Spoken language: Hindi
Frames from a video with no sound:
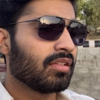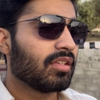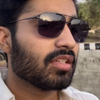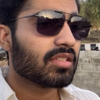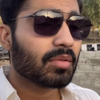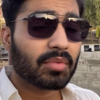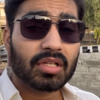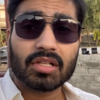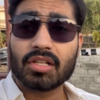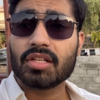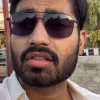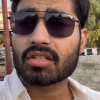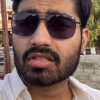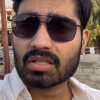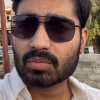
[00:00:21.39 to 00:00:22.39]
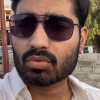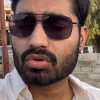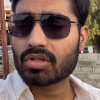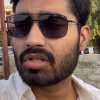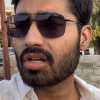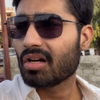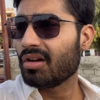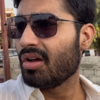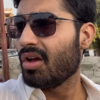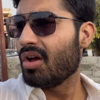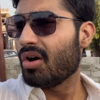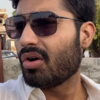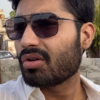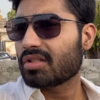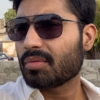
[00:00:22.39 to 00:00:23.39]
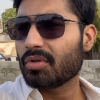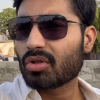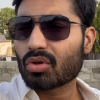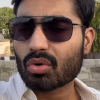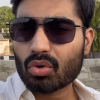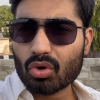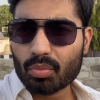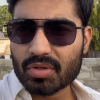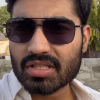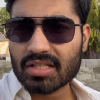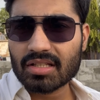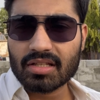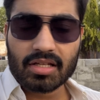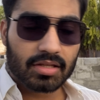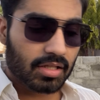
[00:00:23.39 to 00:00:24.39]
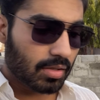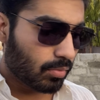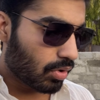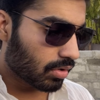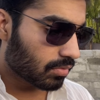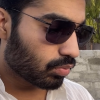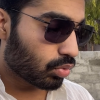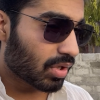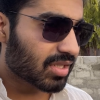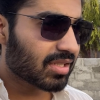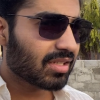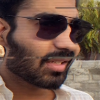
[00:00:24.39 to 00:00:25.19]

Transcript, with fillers: ये ज़मीन ली इतना सब कुछ लिया और जब इनको रोडों पे ज़्यादा देखते ना बहुत बुरा सा